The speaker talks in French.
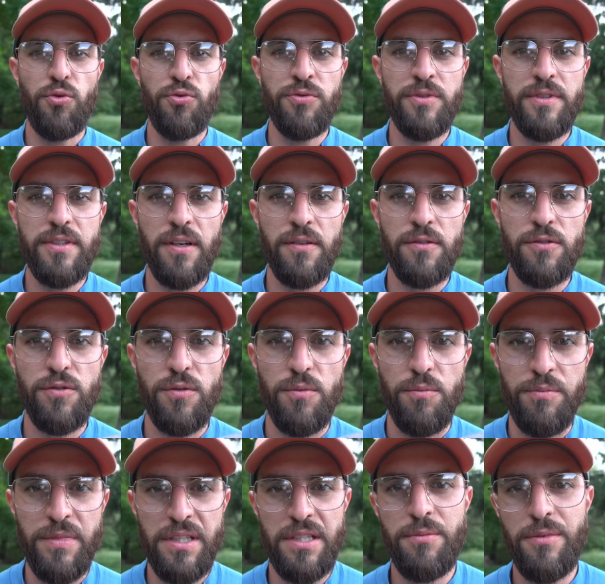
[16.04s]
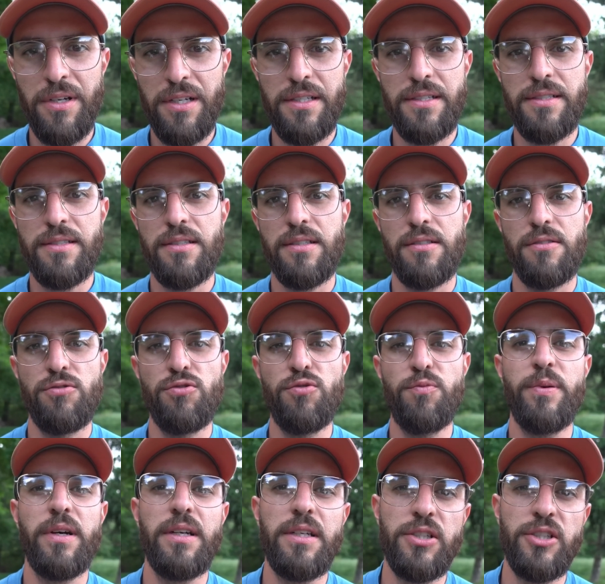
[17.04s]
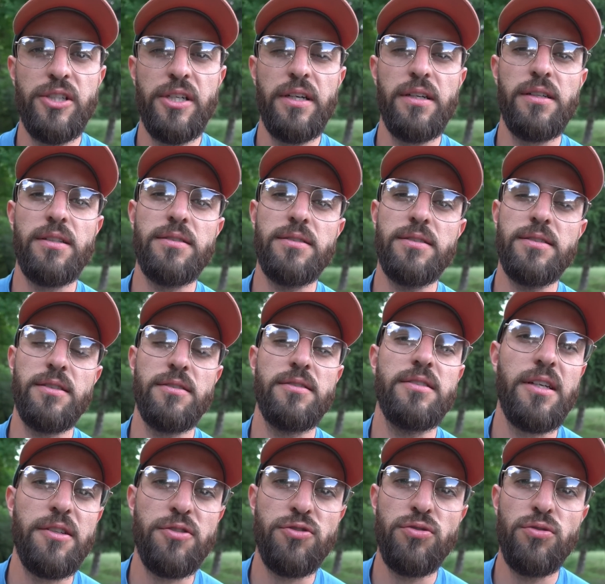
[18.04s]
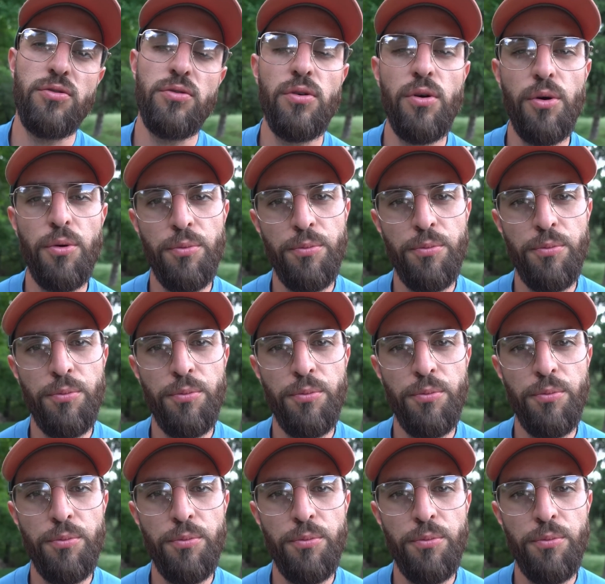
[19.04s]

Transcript: Une tente minimaliste, super légère, sans arceau,